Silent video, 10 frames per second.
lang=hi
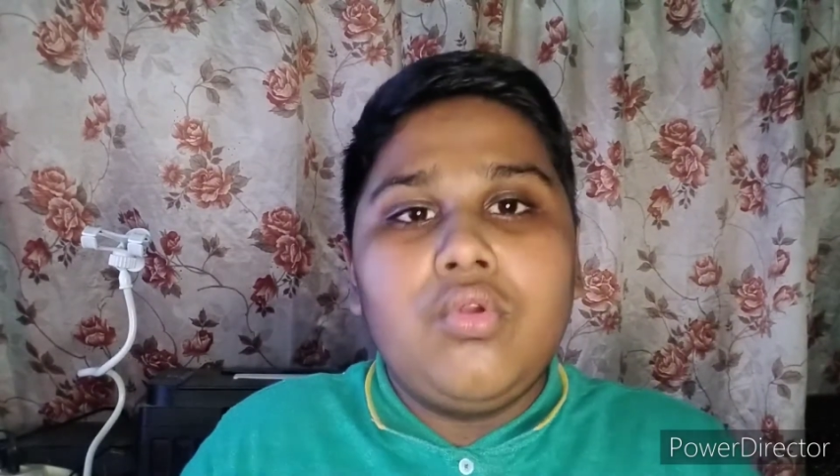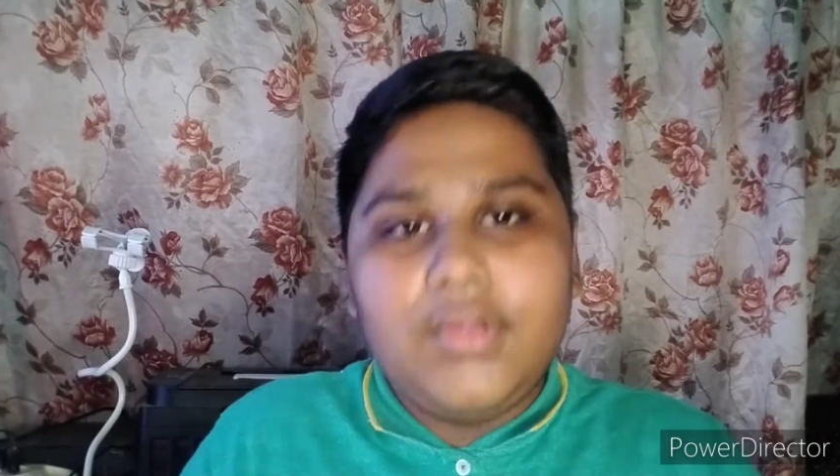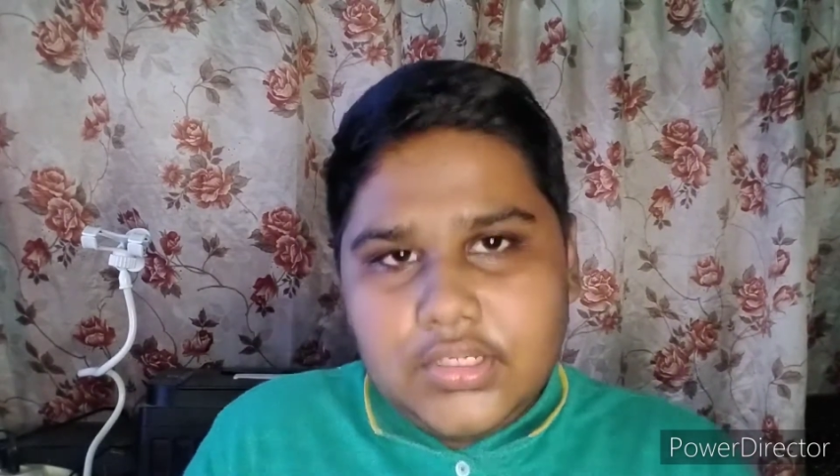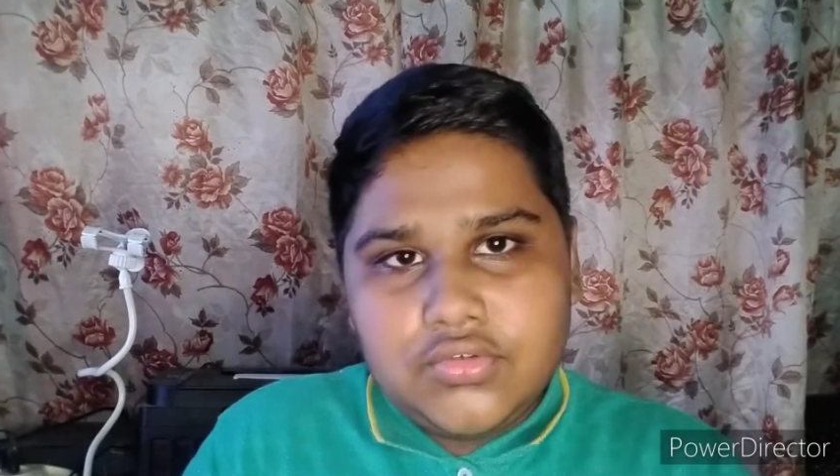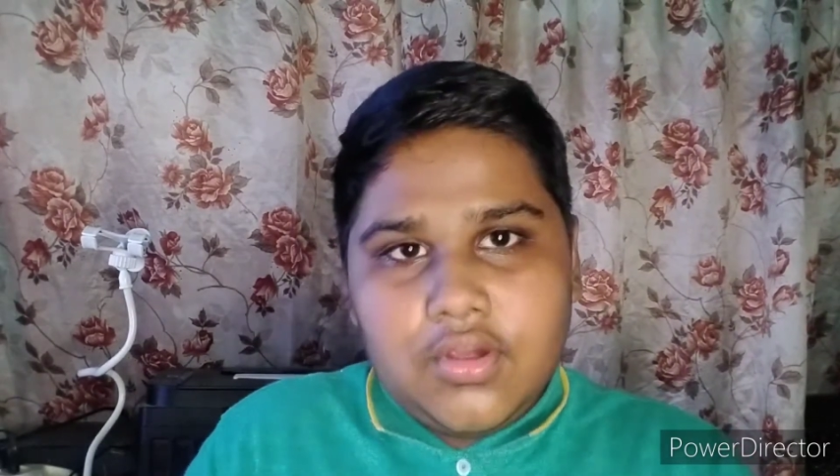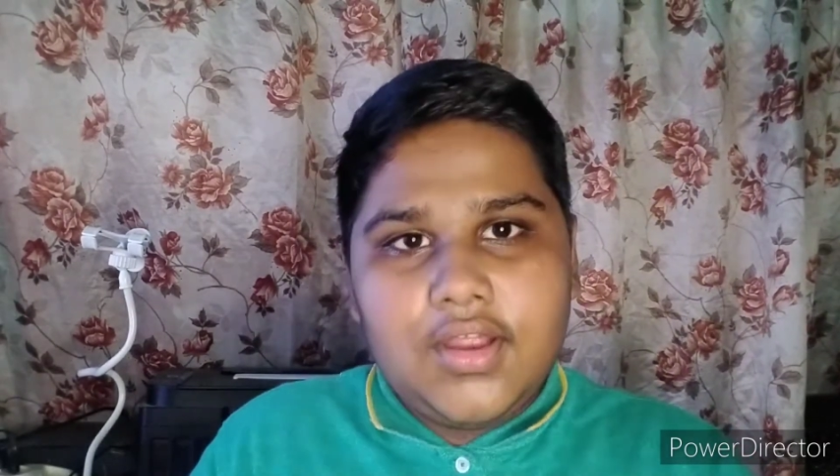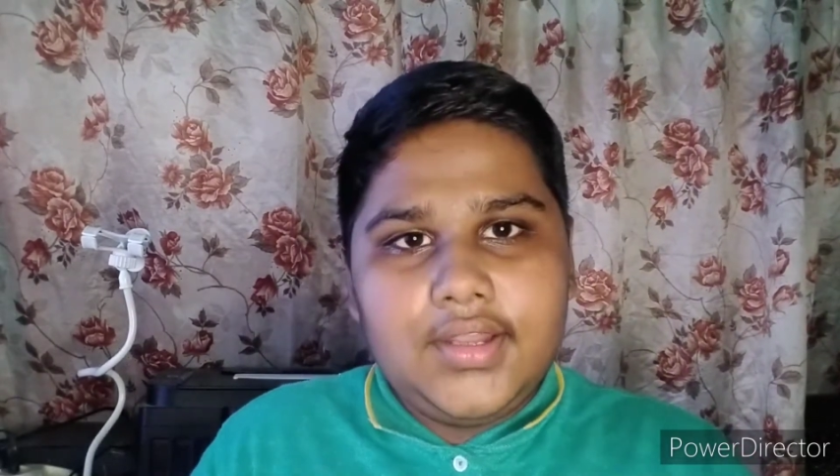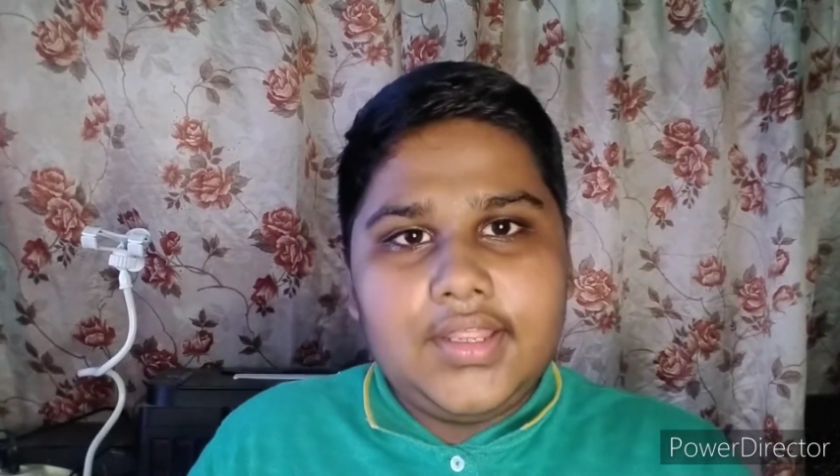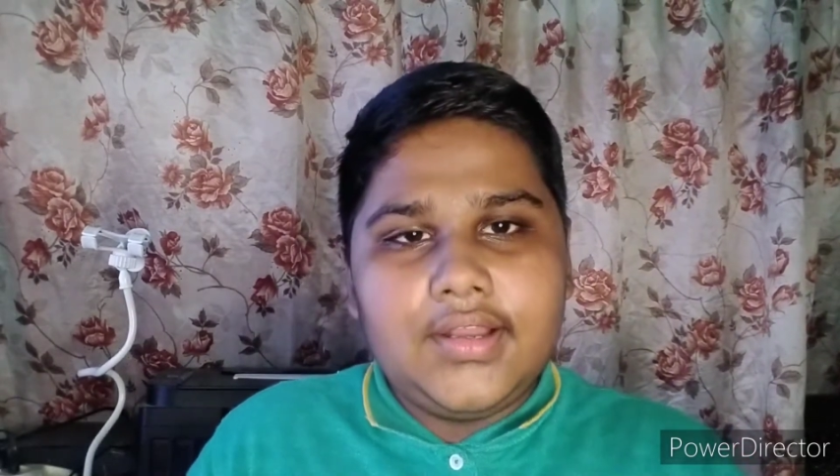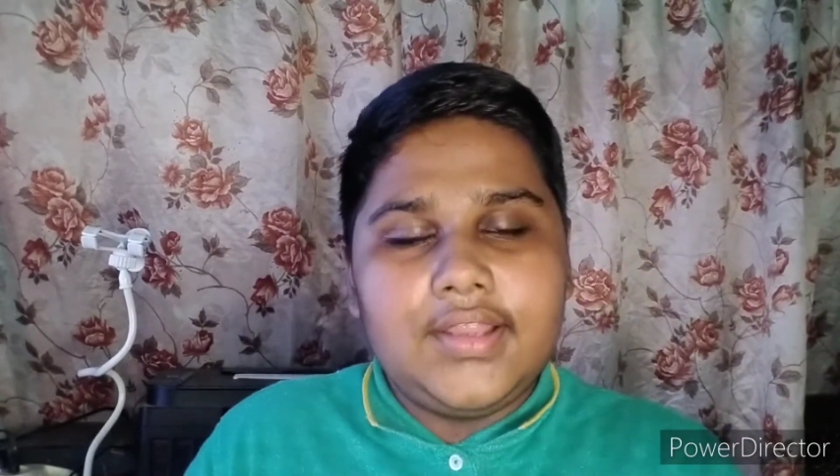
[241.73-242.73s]
उन लोगों की जो
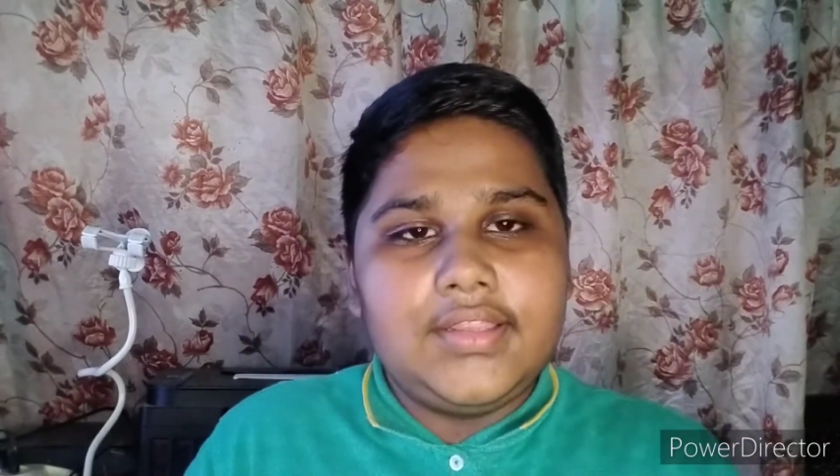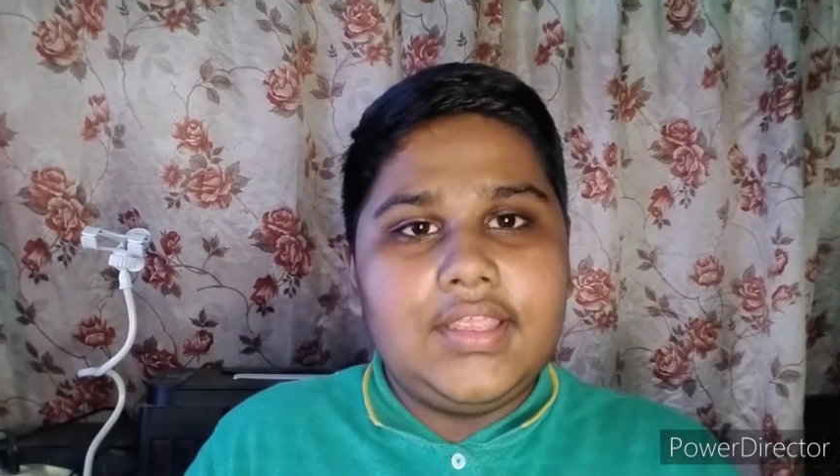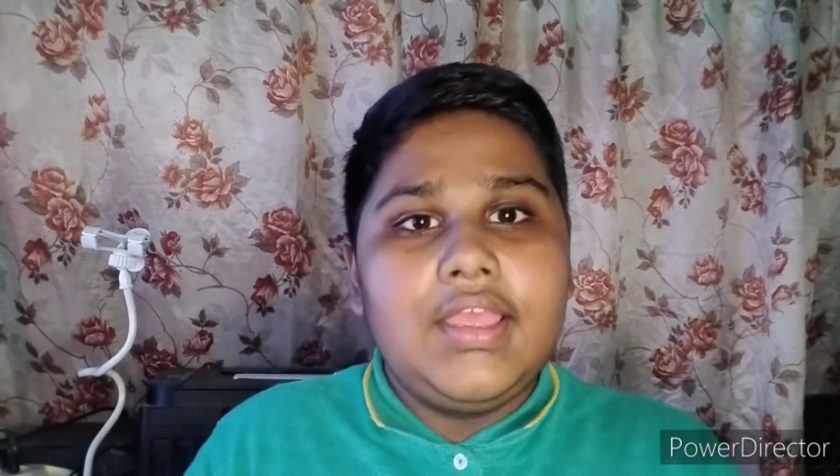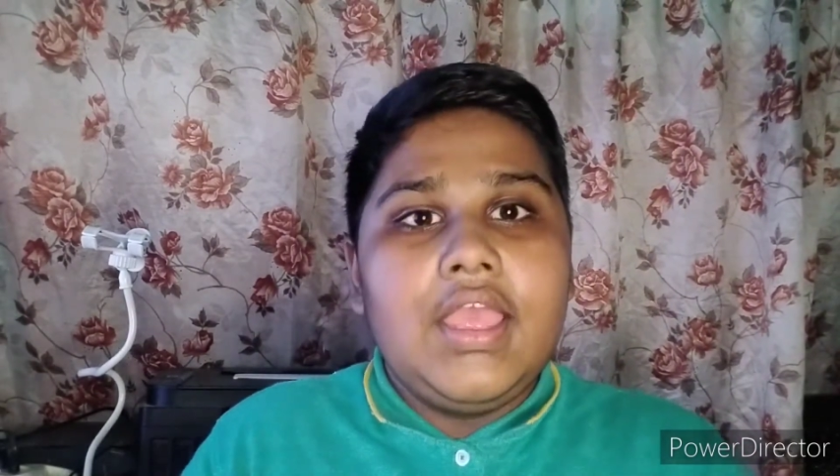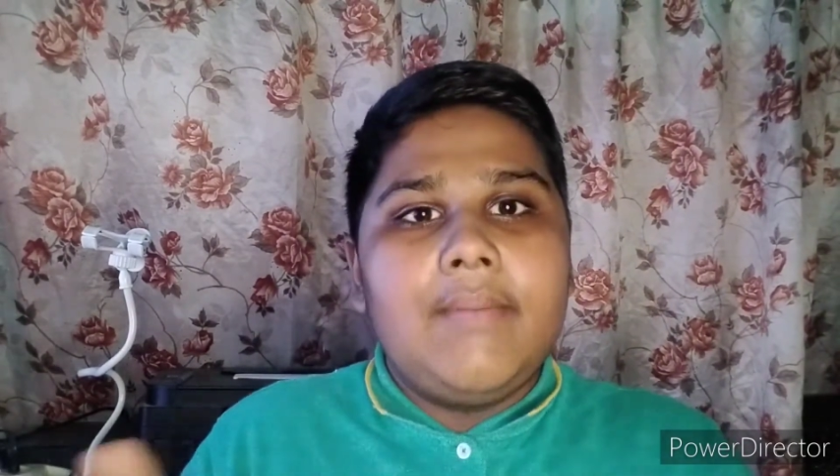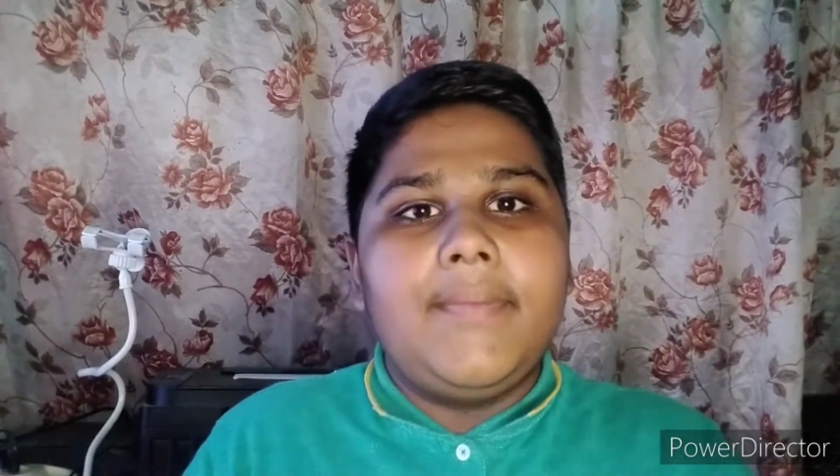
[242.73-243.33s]
अर्निंग रहती